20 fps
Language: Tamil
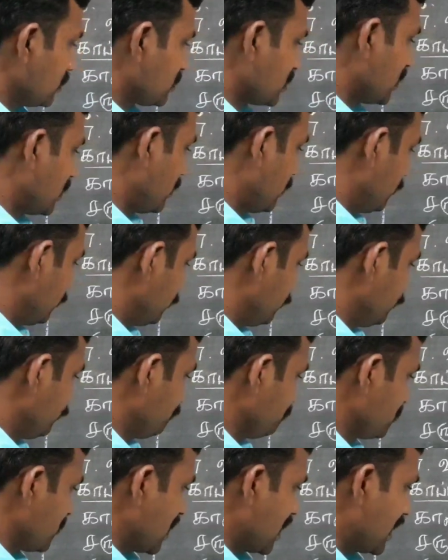சரி
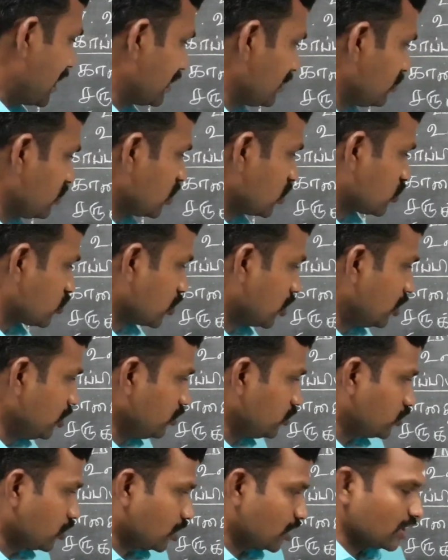அடுத்து
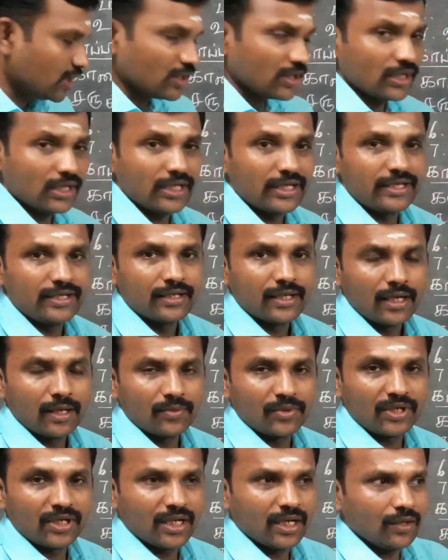சொல் தொடர்நிலை
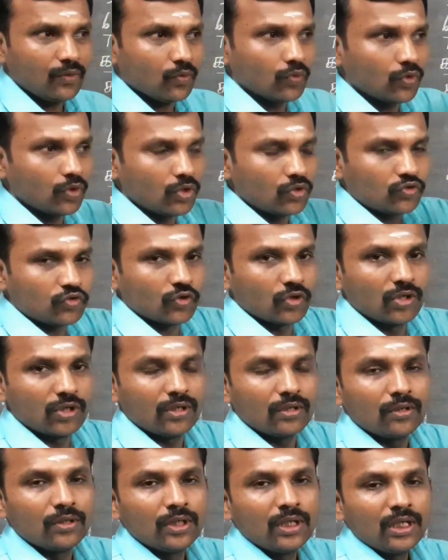அப்படின்னா ஒரு
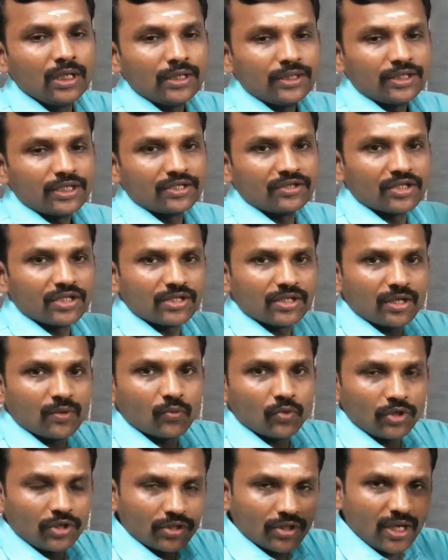சொல் எந்த
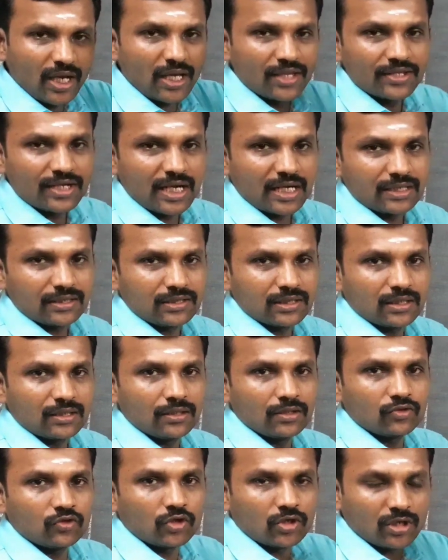இதில் முடியுதோ அது
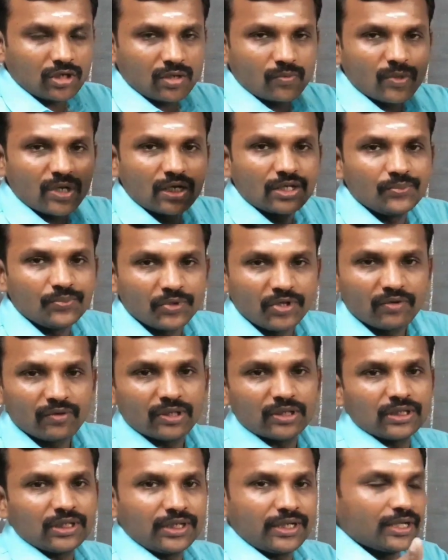அடுத்ததுக்கு தொடக்கமாக இப்படி
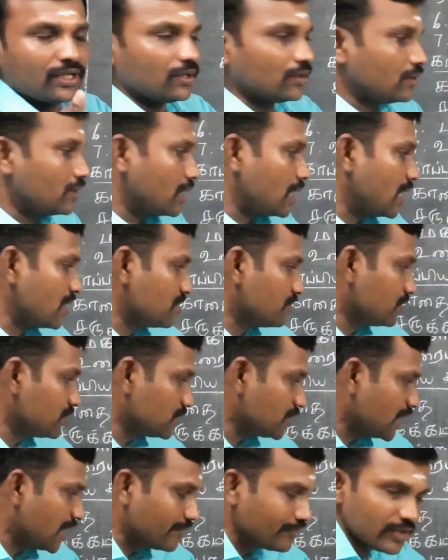வந்துக்கிட்டே இருக்கும் அது
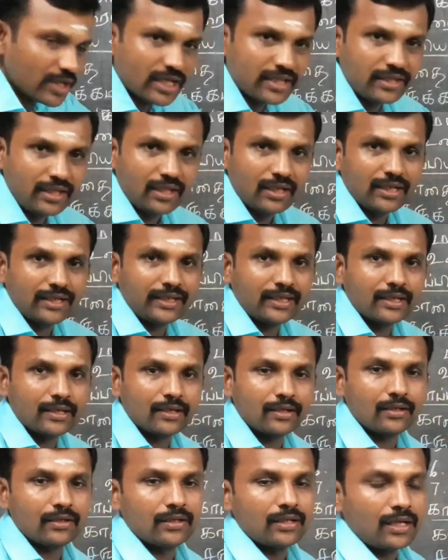வந்து அந்தாதி
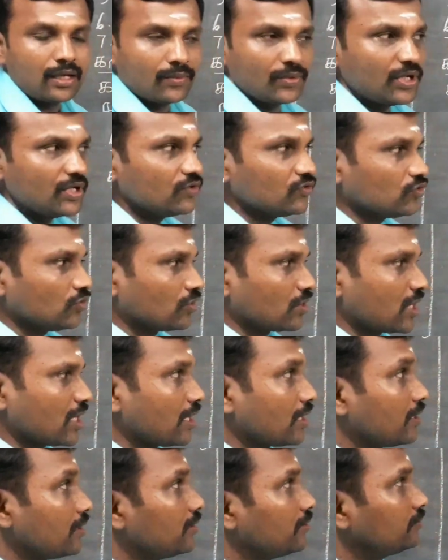இலக்கியங்கள் அப்படின்னு
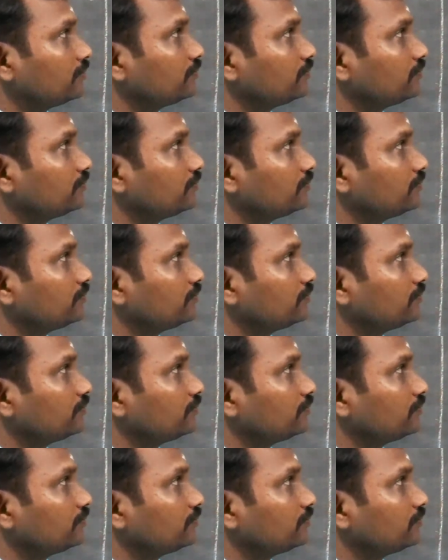சொல்கிறாங்க